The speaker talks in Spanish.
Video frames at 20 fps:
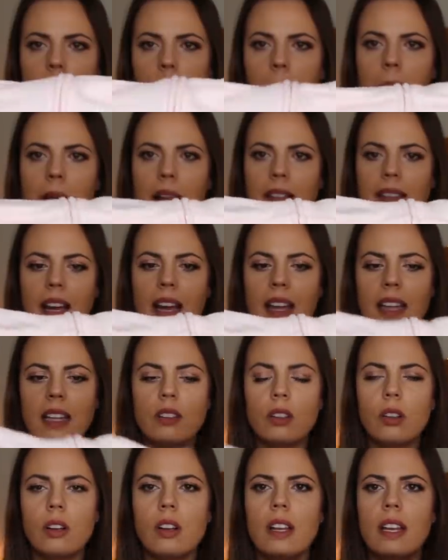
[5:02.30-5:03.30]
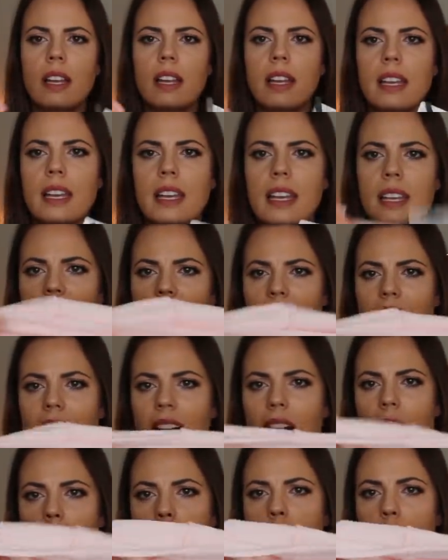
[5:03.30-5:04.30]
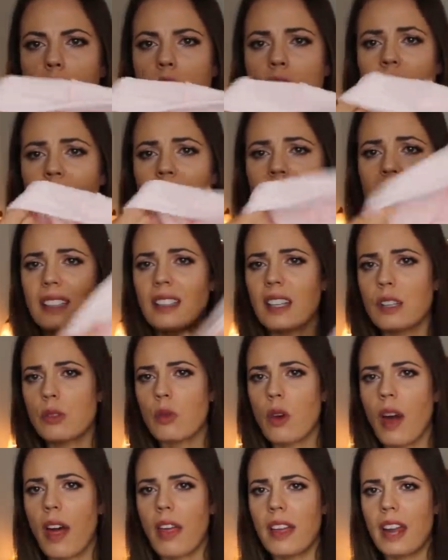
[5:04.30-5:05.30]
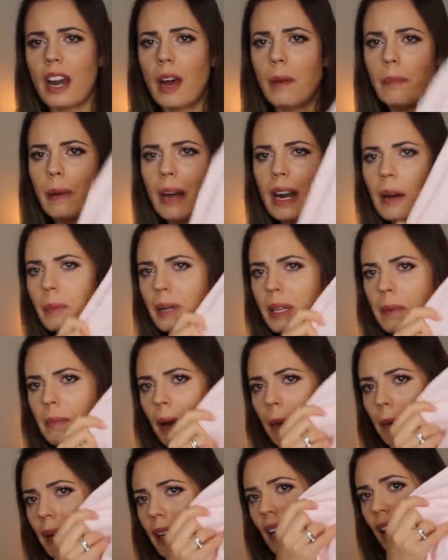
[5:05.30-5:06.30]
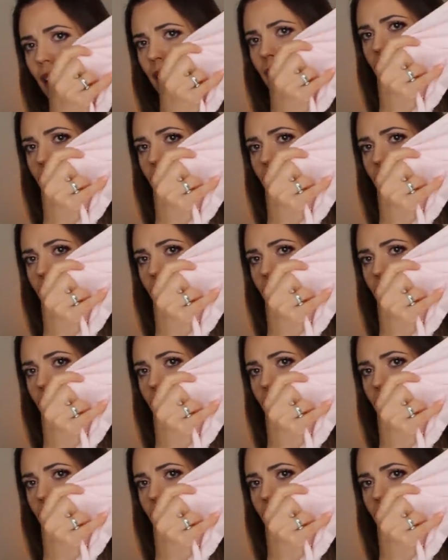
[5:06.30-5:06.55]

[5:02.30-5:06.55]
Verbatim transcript: en plateadito y tiene capucha y estas sudaderas para la primavera